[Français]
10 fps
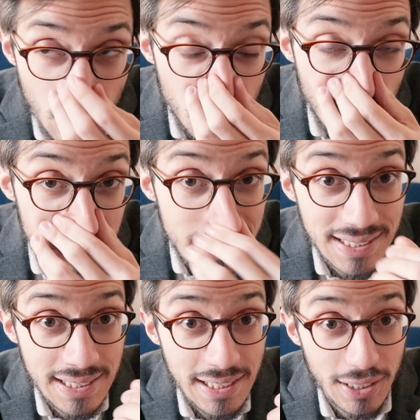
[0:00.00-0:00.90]
le mieux
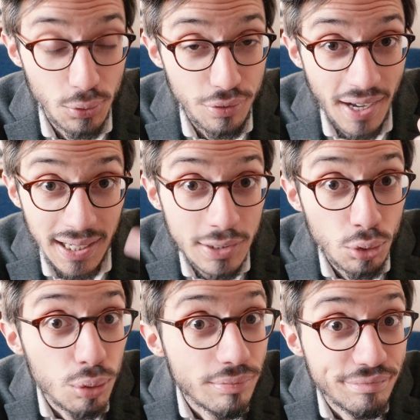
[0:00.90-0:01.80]
c'est de faire les
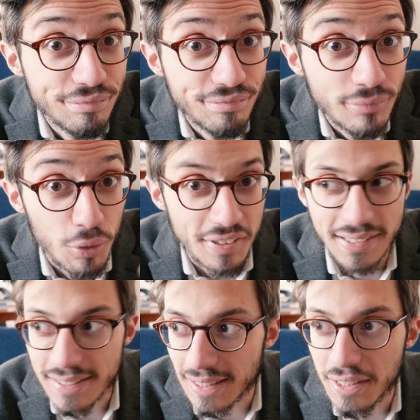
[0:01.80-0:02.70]
deux en
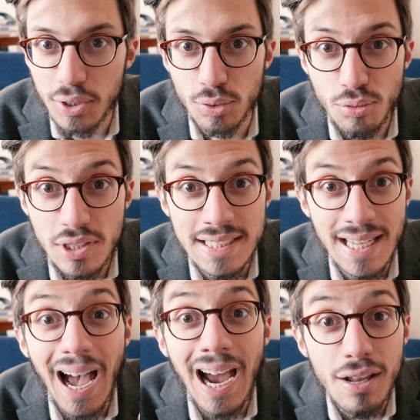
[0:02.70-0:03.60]
fait, hein. c'est-à-dire
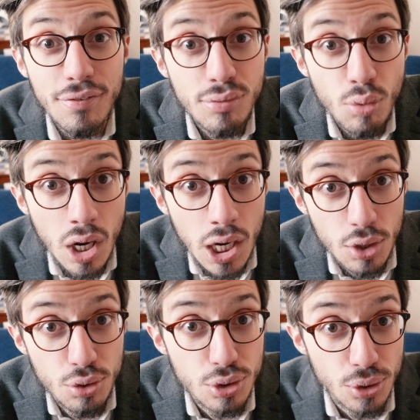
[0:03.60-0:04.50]
d'utiliser à la fois
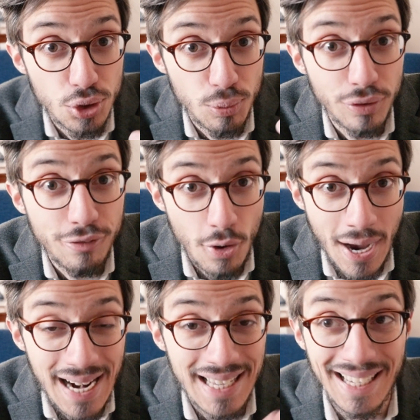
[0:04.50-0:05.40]
le changement de
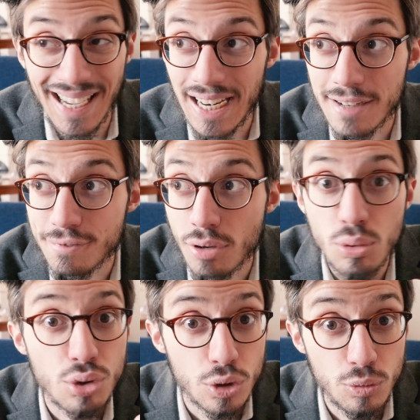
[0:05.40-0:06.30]
focale et à la fois
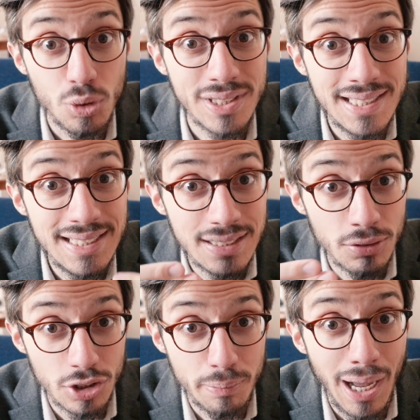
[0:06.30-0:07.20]
le changement de
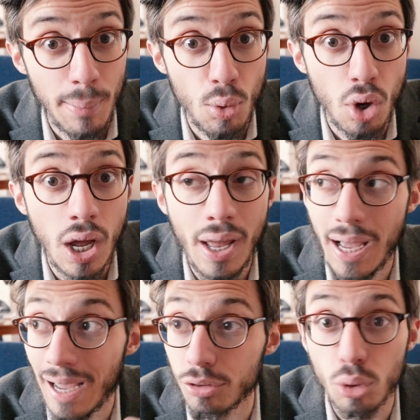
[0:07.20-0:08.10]
distance par rapport
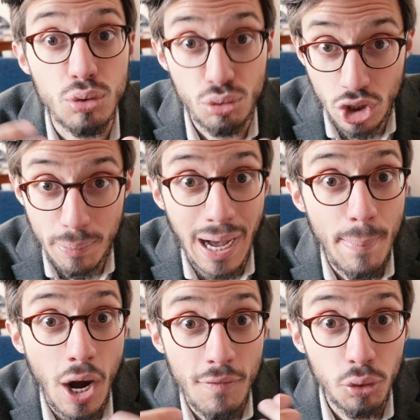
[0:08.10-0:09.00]
à votre sujet par
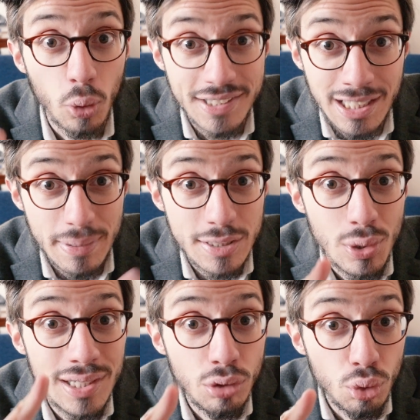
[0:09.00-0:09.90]
rapport à votre scène, parce que
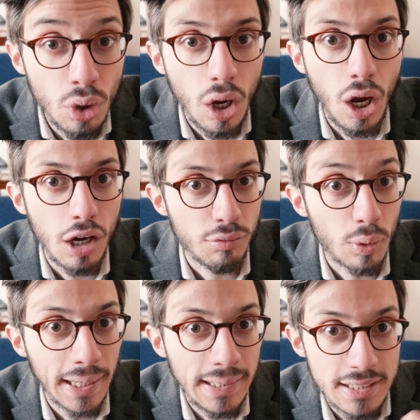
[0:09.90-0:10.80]
les deux vont
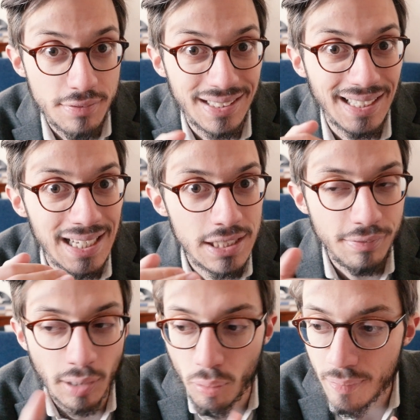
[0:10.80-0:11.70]
créer des effets très
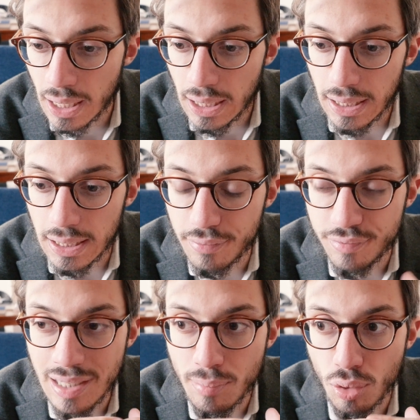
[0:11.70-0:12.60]
différents. Et
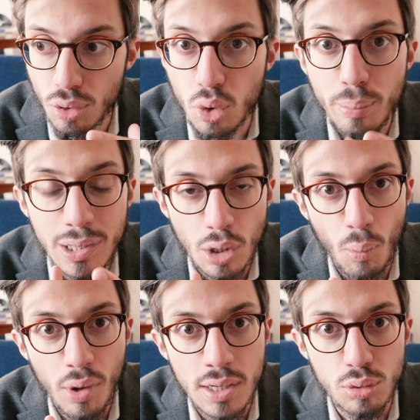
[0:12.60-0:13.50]
finalement, le meilleur
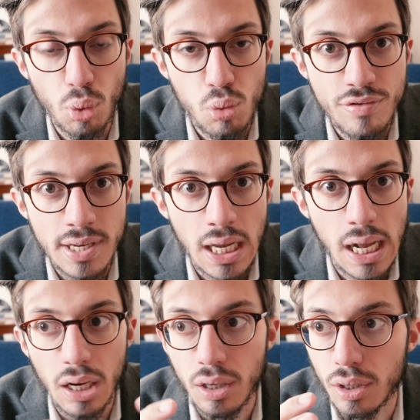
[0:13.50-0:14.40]
moyen de trouver
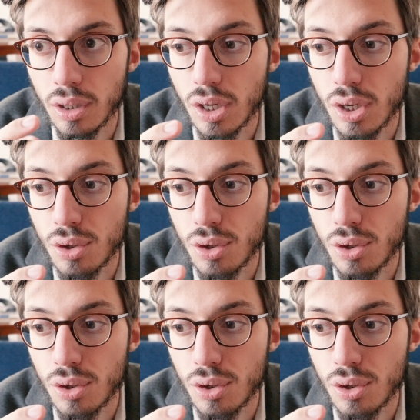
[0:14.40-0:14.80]
euh,